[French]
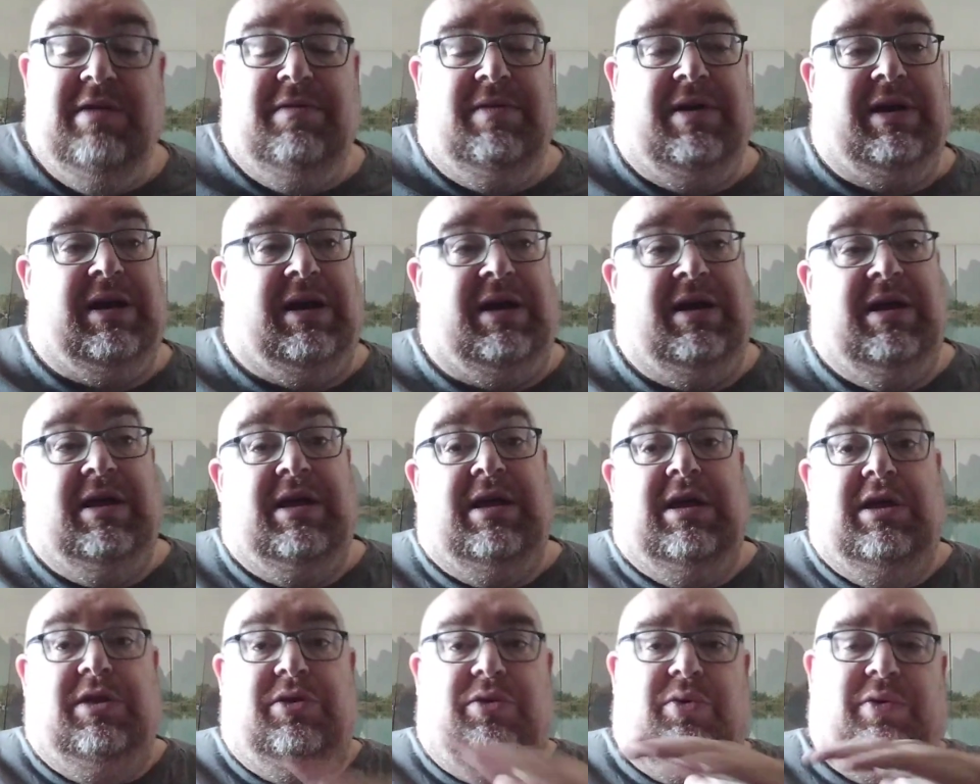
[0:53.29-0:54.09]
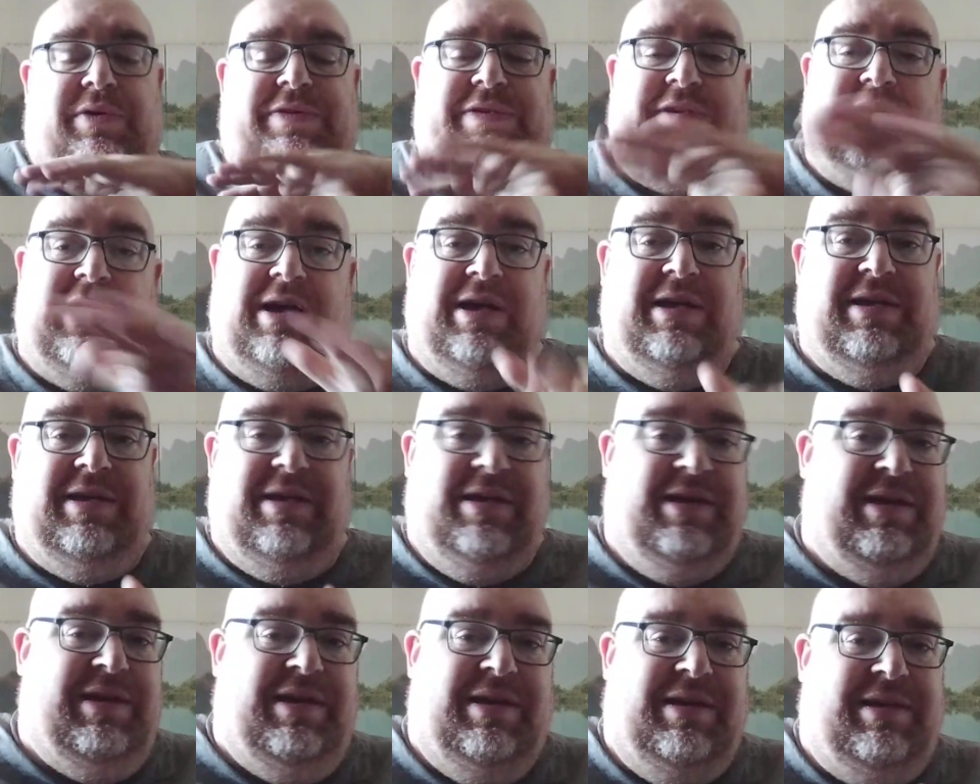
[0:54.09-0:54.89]
Voilà. Donc ça,
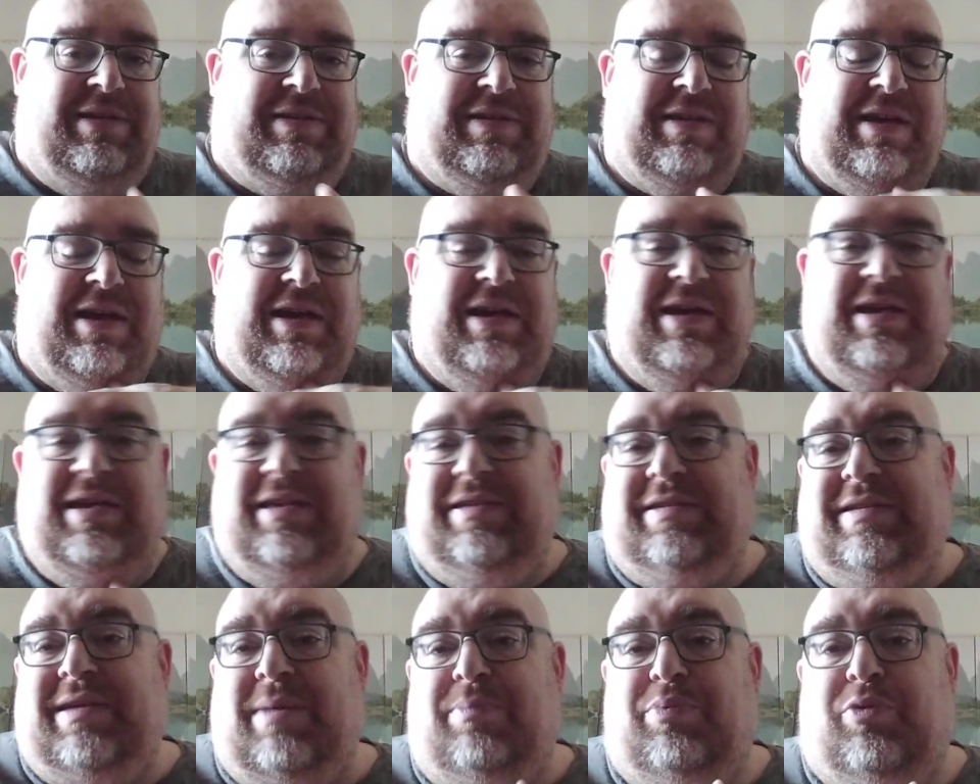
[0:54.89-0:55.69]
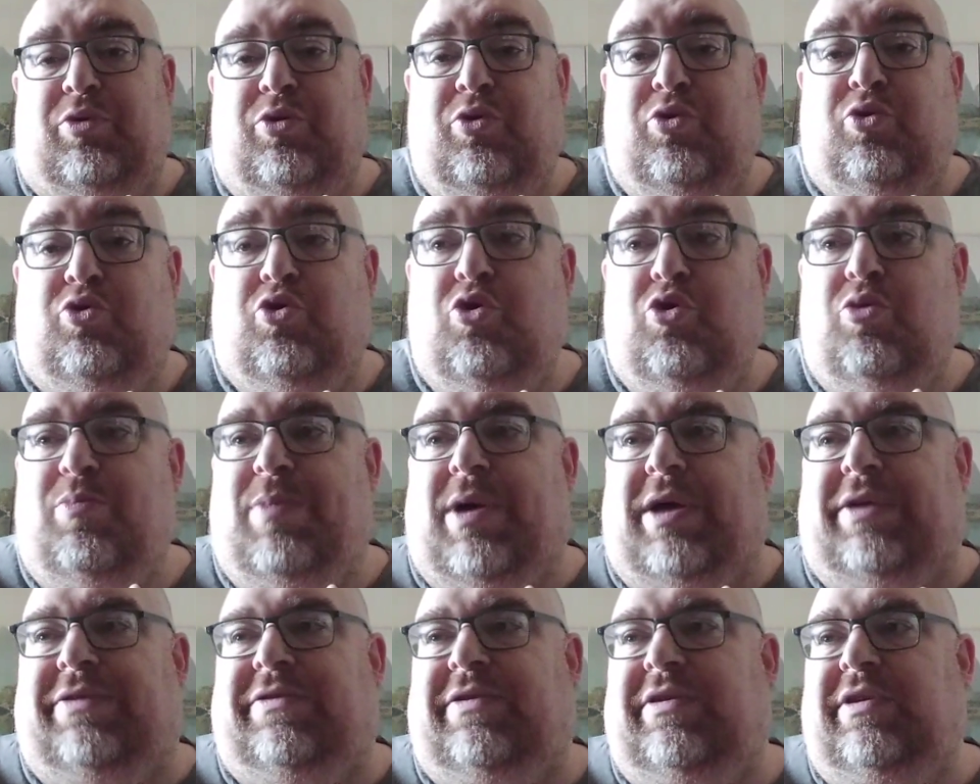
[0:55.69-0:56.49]
euh, euh, ça, pour le coup,
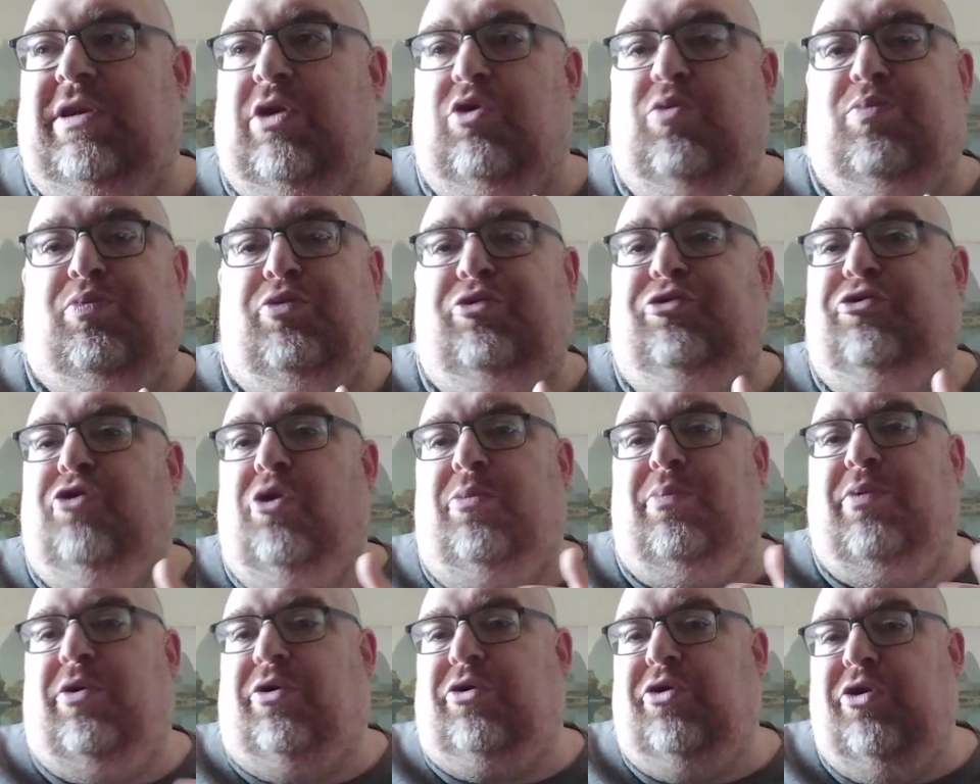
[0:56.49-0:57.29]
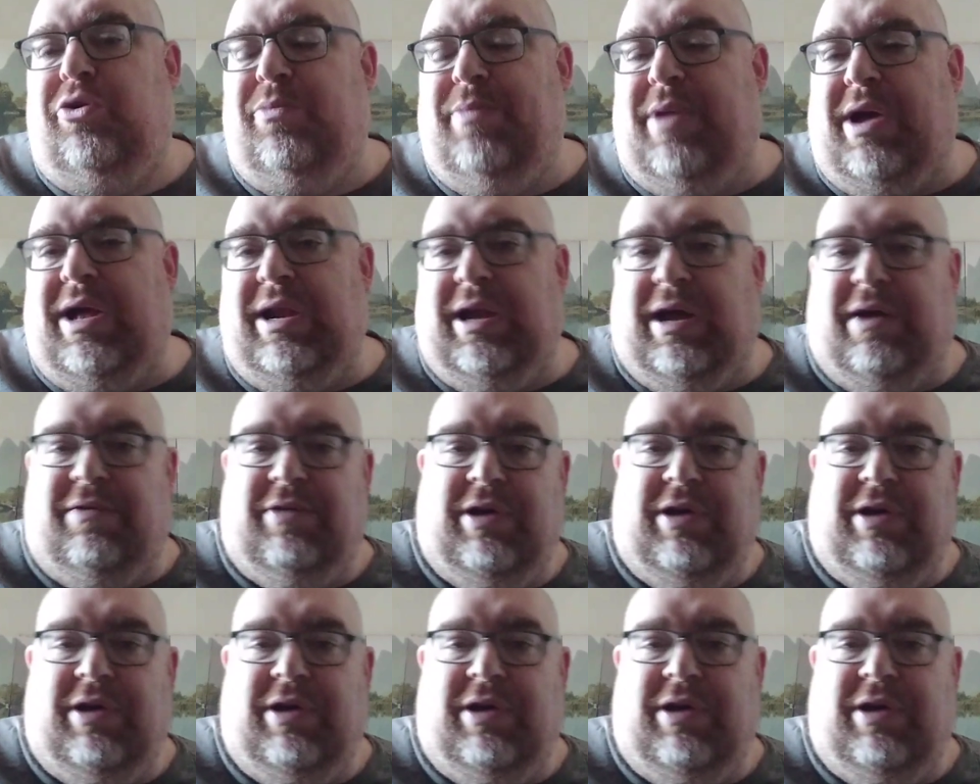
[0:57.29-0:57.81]
bah, il y a eu plus de peur que de mal. Hein.